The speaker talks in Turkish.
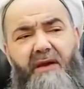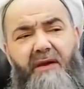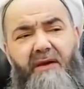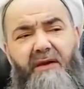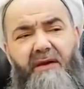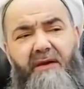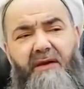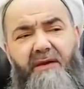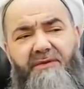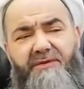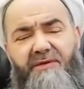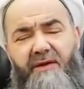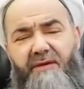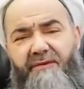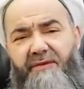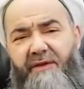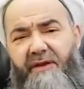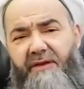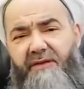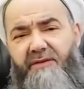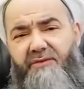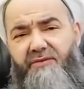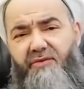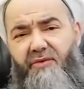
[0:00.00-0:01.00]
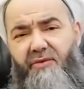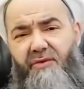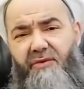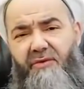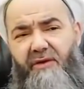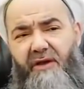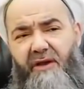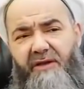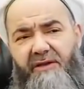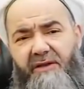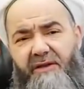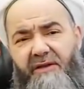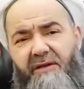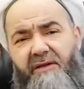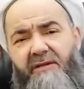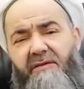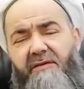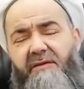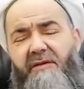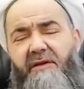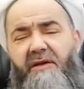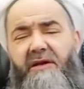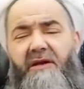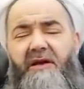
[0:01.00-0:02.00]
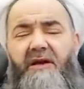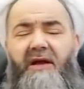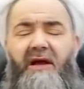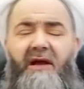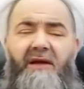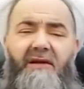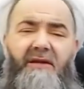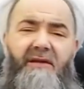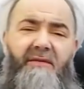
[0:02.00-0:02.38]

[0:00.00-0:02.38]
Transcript: E, Safer'in son ayı ile